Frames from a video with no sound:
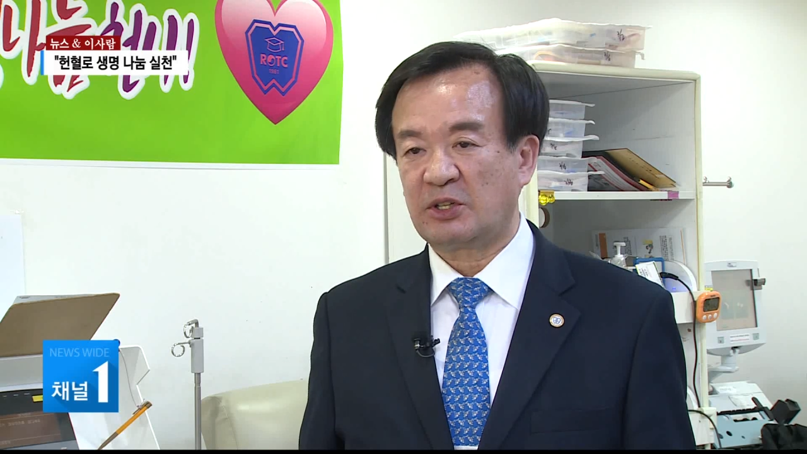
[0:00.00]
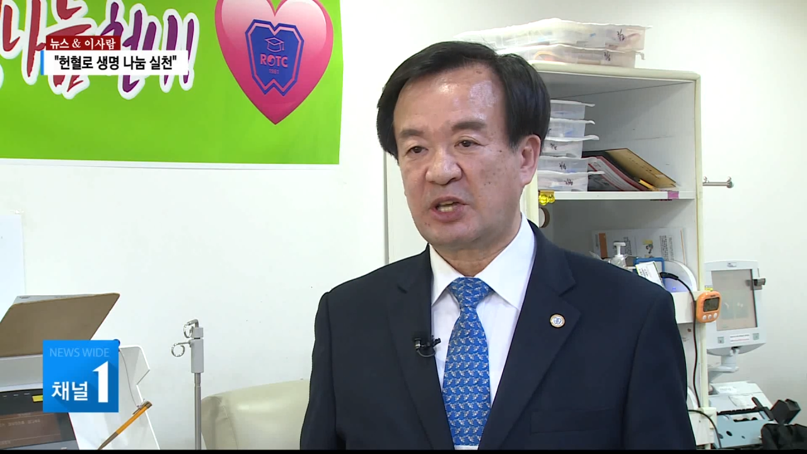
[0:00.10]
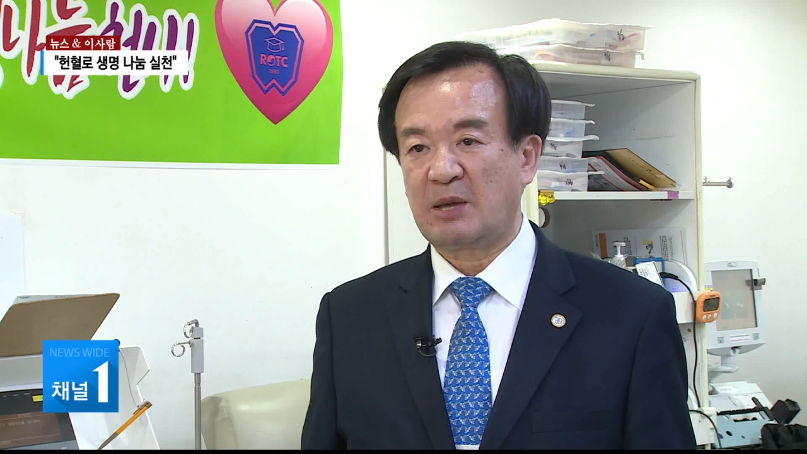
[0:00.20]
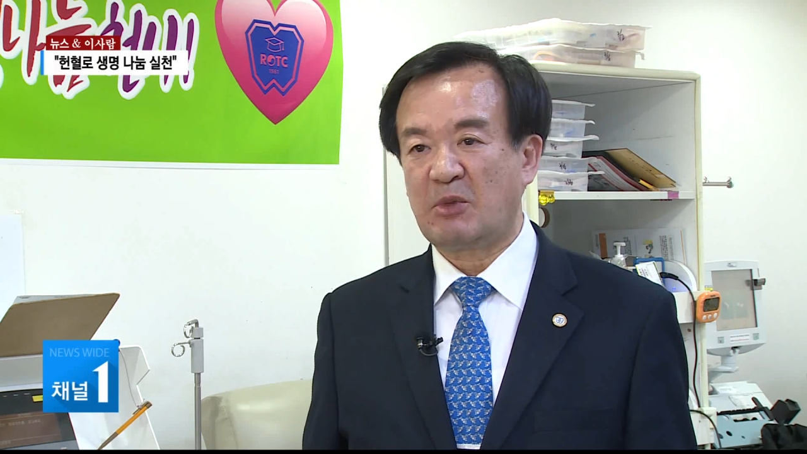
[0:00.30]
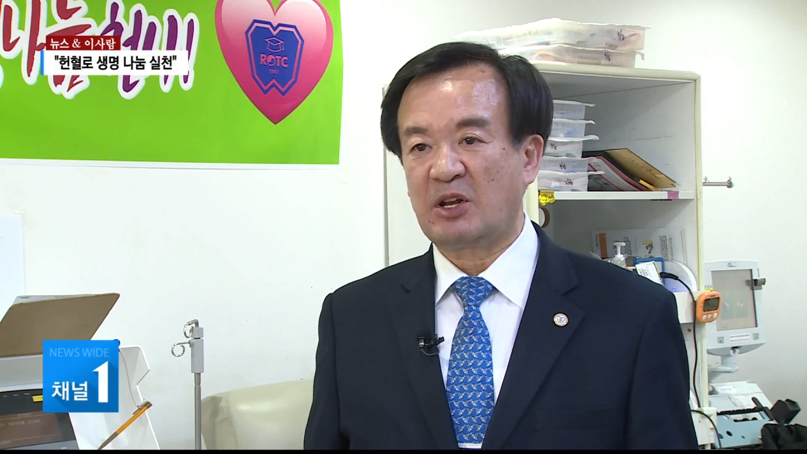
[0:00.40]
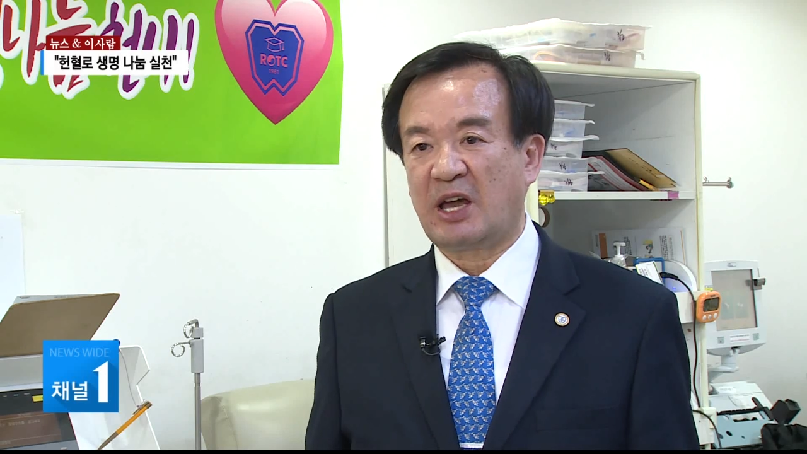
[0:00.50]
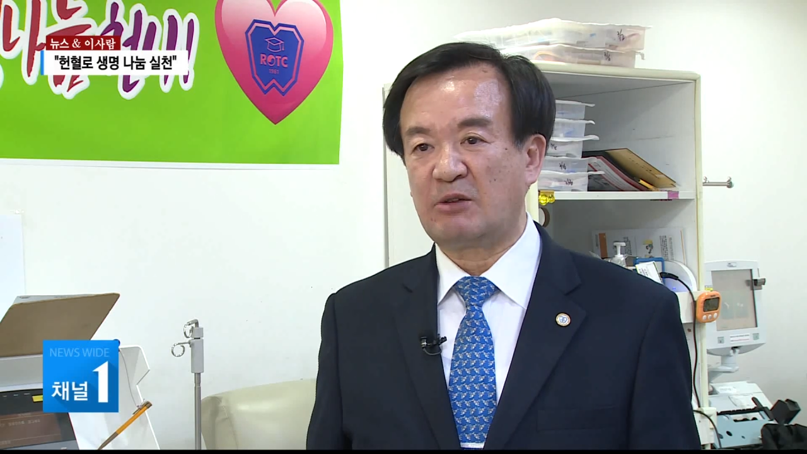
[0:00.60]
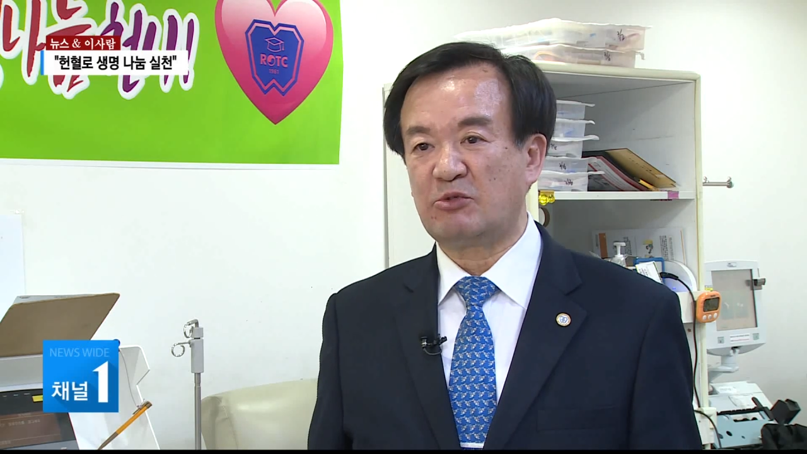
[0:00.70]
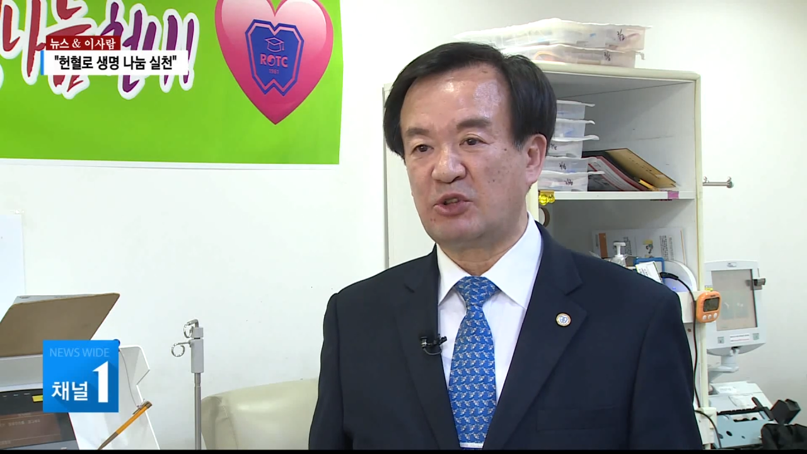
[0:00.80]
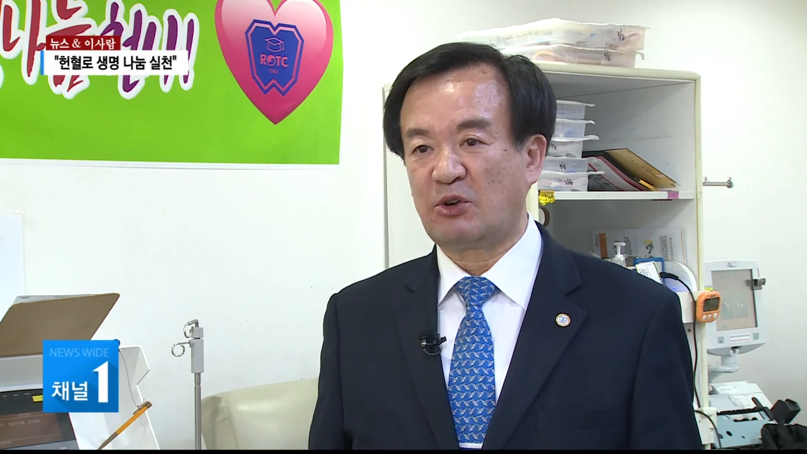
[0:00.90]
생명
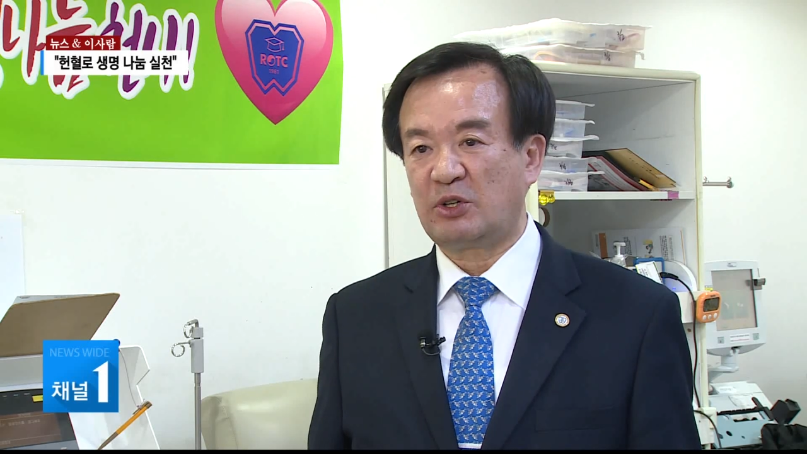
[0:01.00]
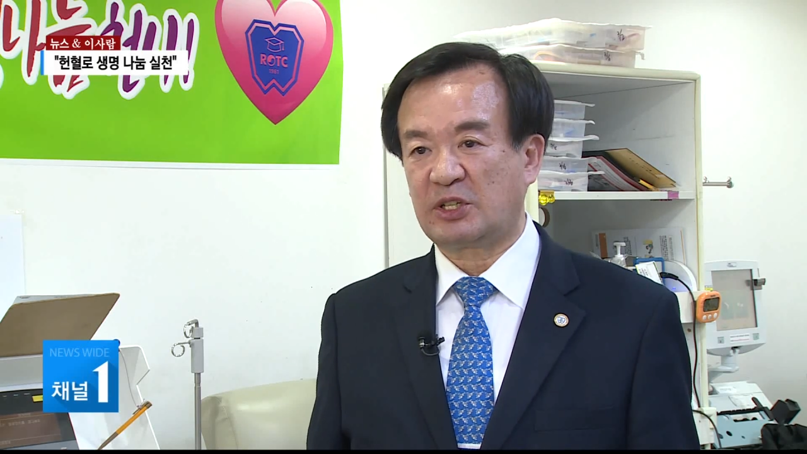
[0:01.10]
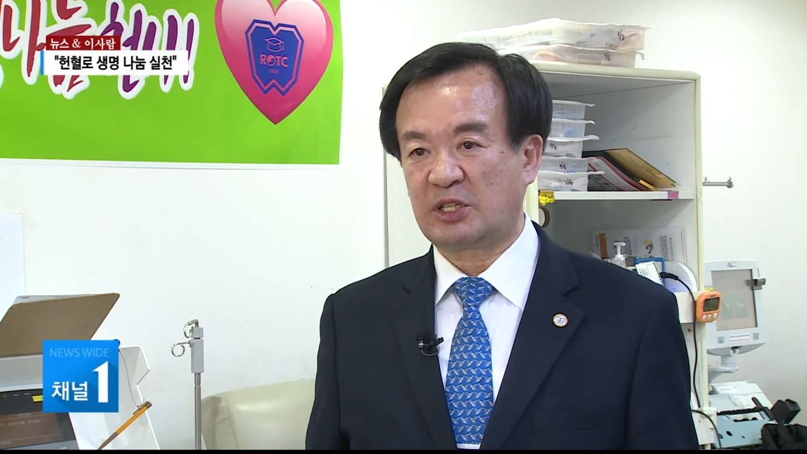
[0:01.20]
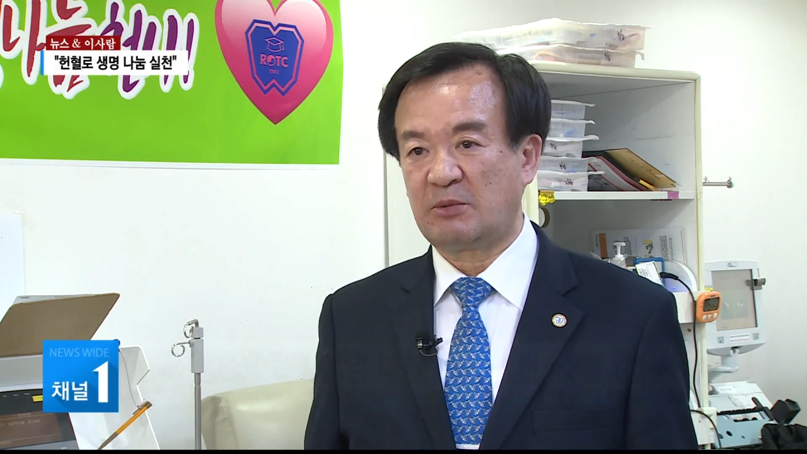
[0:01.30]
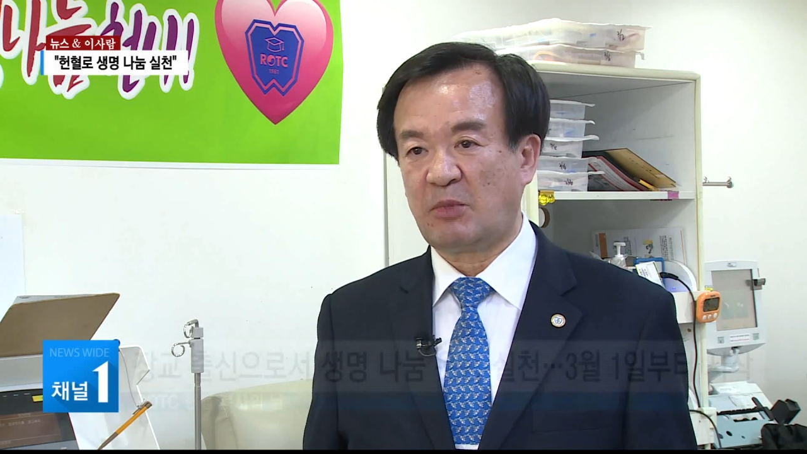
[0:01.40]
나눔 운동을 직접